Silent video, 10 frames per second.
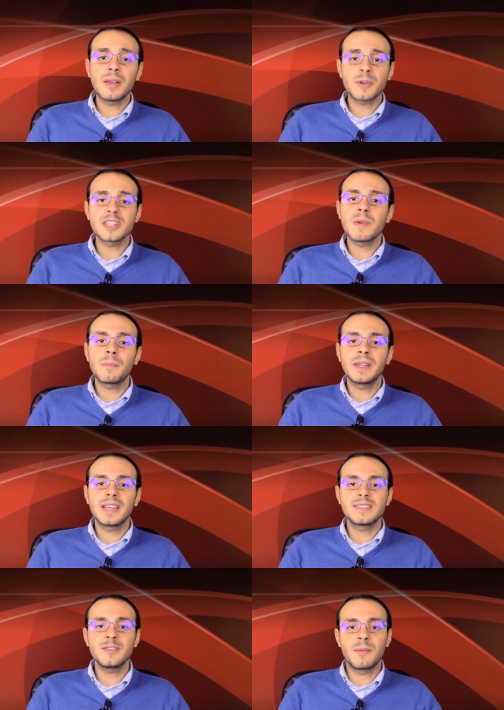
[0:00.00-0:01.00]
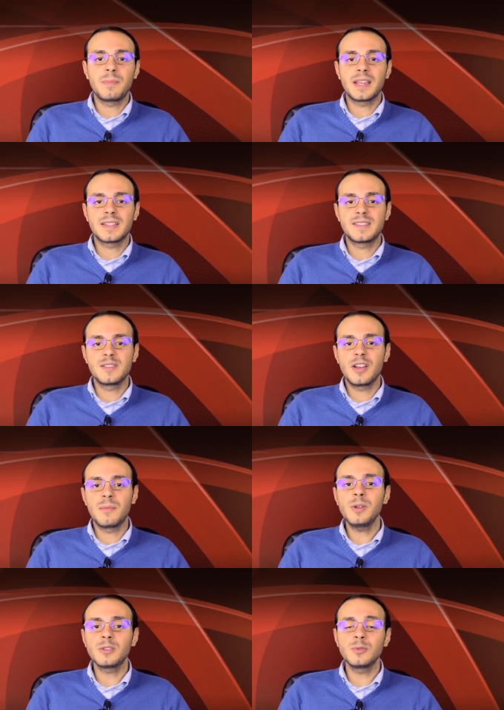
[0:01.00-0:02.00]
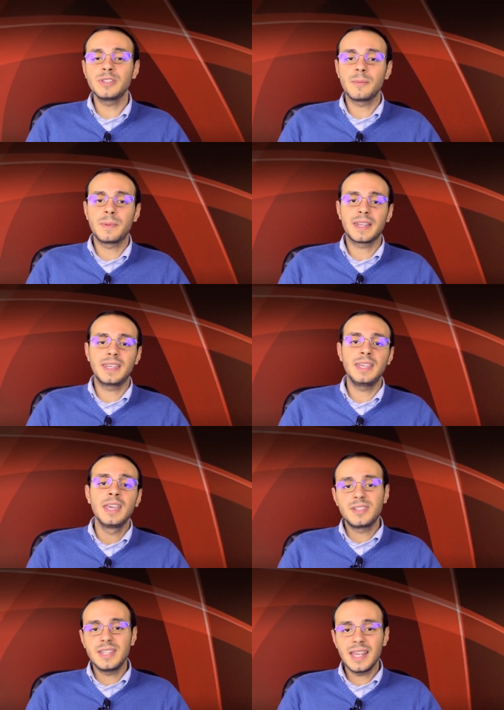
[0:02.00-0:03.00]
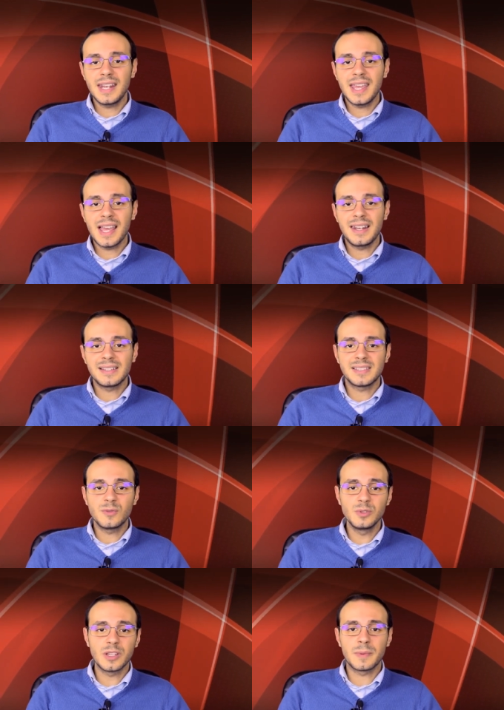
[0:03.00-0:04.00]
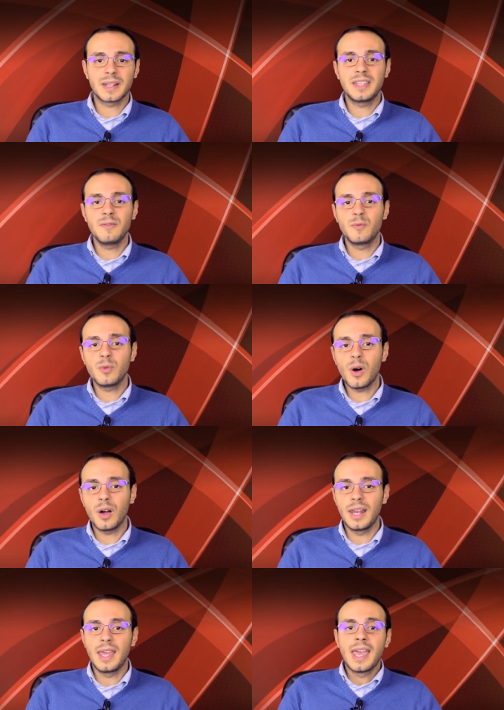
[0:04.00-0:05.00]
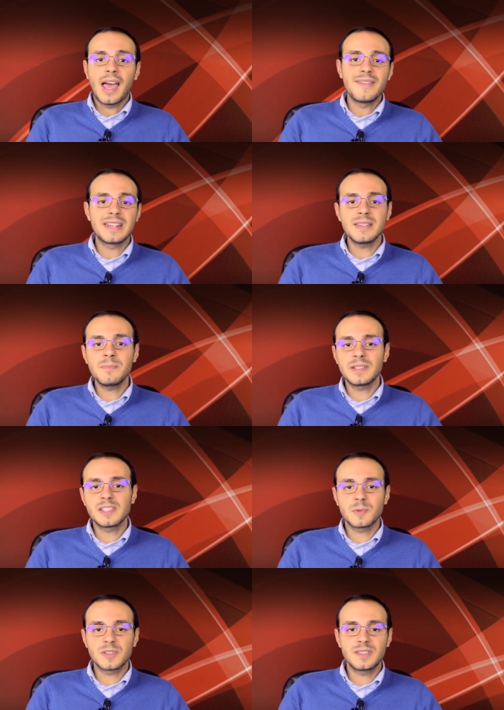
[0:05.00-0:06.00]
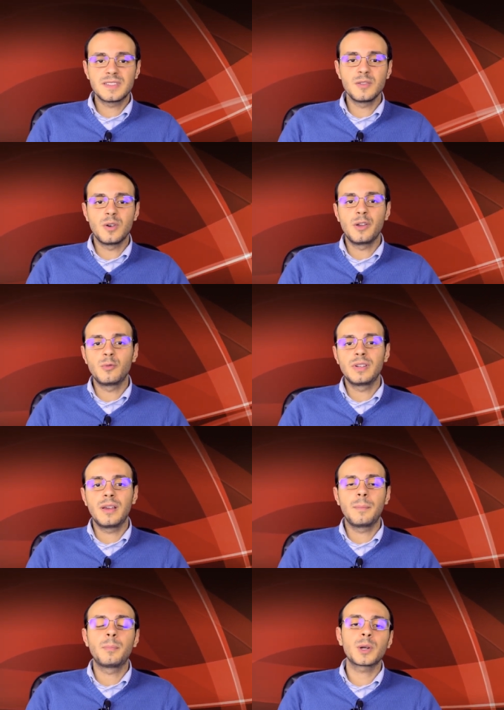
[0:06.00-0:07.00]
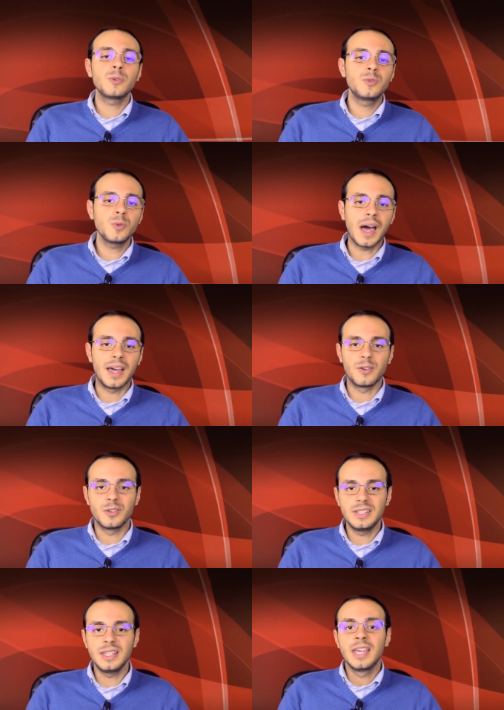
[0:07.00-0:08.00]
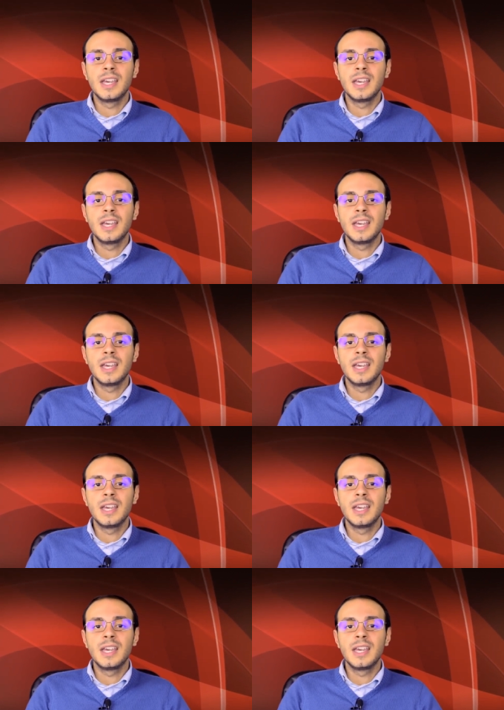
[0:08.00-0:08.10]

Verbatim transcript: alla prossima applicazione, applicazione molto utile per chi tiene alla salute, per chi vuole avere sempre a disposizione disposizione un eh, prontuario di